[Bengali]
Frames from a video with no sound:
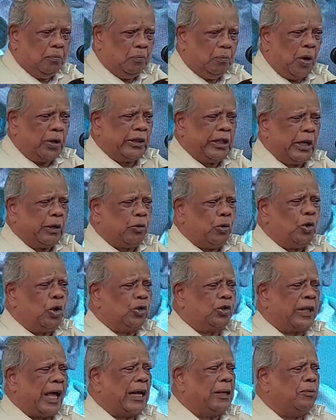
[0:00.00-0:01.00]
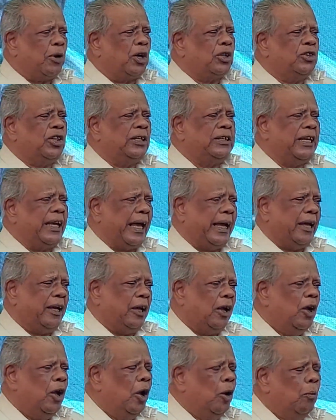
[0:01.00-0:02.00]
প্রতিকূলতার মধ্য দিয়ে
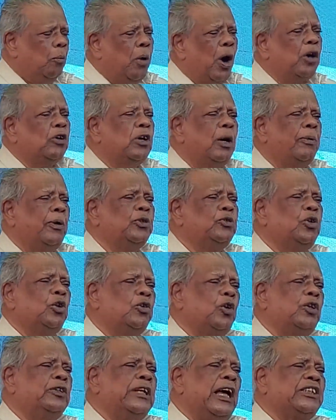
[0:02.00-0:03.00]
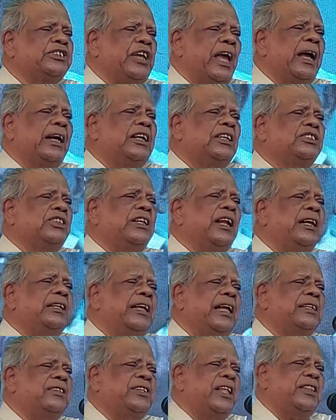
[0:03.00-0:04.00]
বঙ্গবন্ধু কন্যা শেখ হাসিনার
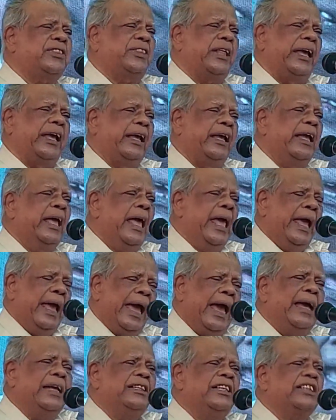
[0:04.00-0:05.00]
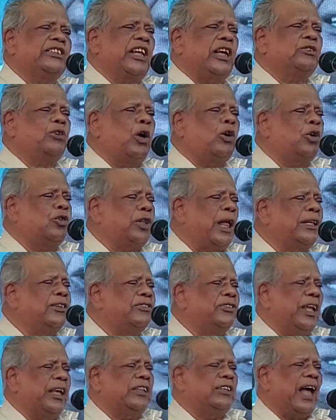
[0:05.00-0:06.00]
নেতৃত্বে এই দেশে
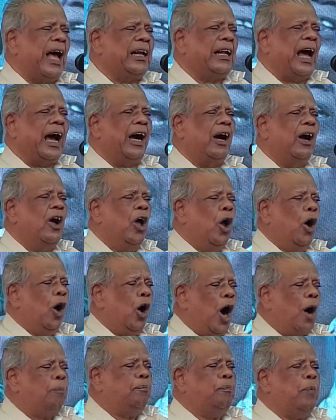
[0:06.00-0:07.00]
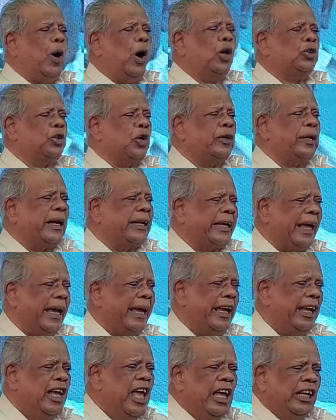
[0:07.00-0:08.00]
গণতান্ত্রিক ধারা অব্যাহত রেখে
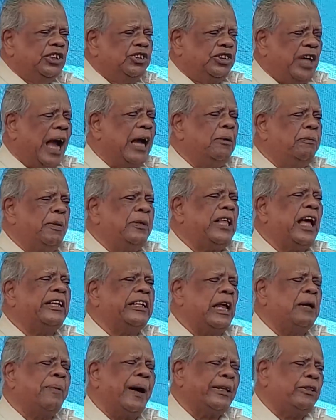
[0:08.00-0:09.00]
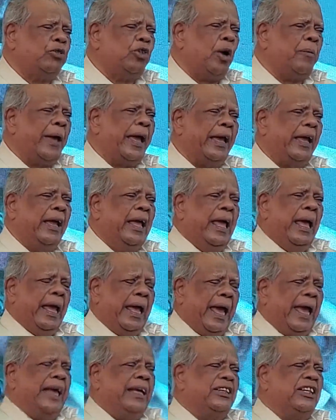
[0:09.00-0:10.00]
সংবিধানের মাধ্যমে
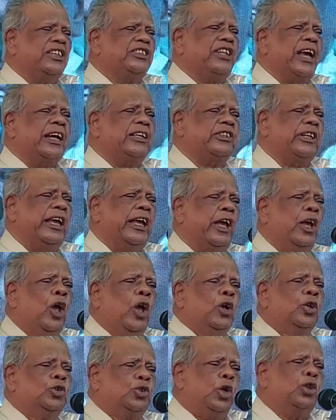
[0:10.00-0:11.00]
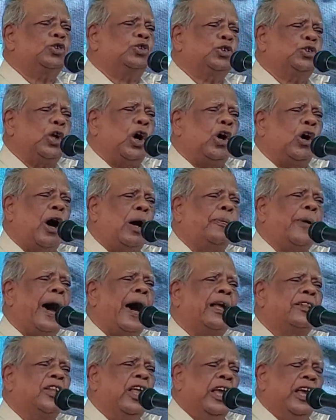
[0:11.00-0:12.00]
এই দেশে একটি সুস্থ
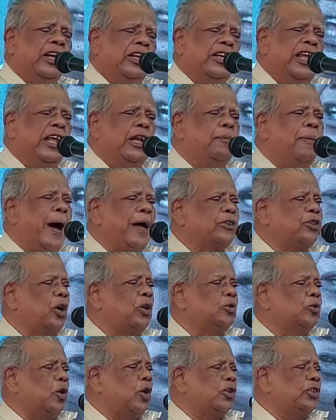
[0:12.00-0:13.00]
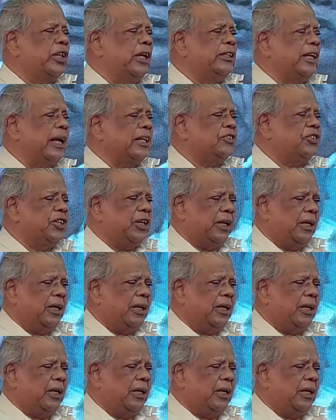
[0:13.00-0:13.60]
অবাধ নির্বাচন করতে যাচ্ছে